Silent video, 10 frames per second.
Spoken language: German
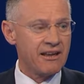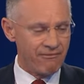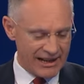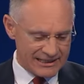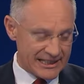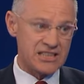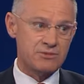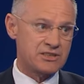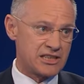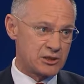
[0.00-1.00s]
weil
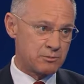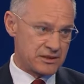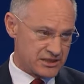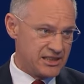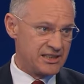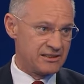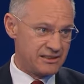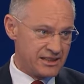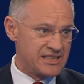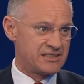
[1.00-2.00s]
das, was jetzt
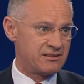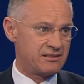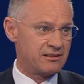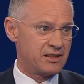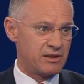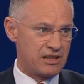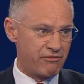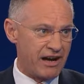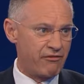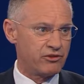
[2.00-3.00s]
passiert ist, nämlich die
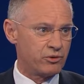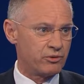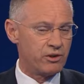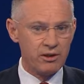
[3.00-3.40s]
Verhaftung